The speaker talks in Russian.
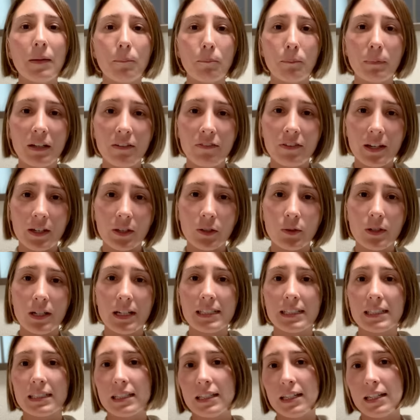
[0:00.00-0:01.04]
Мы
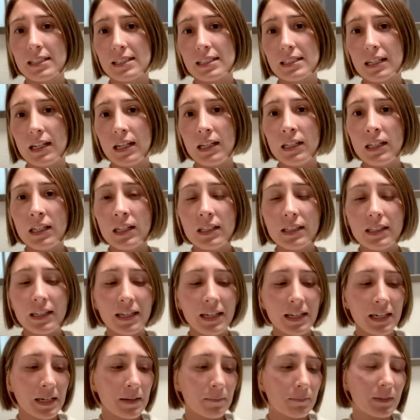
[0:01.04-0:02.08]
вернулись из
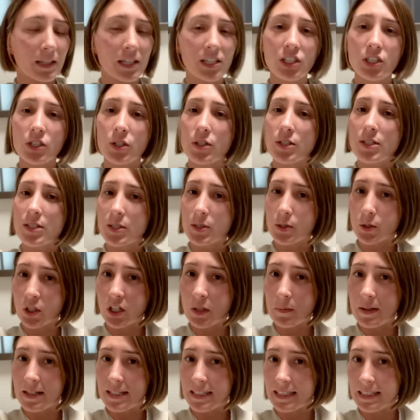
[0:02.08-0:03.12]
клиники. Насчет
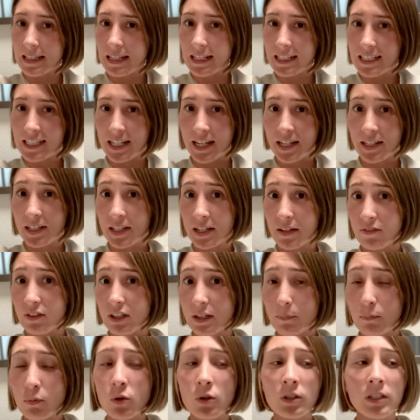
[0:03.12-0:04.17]
стоимости лечения в
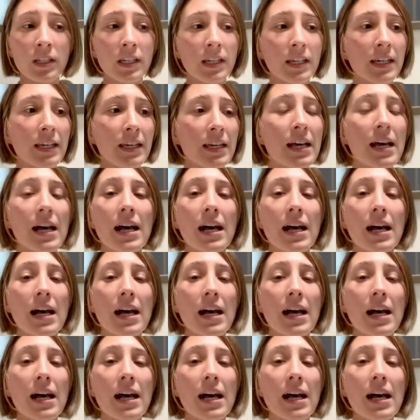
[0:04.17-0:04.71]
Японии,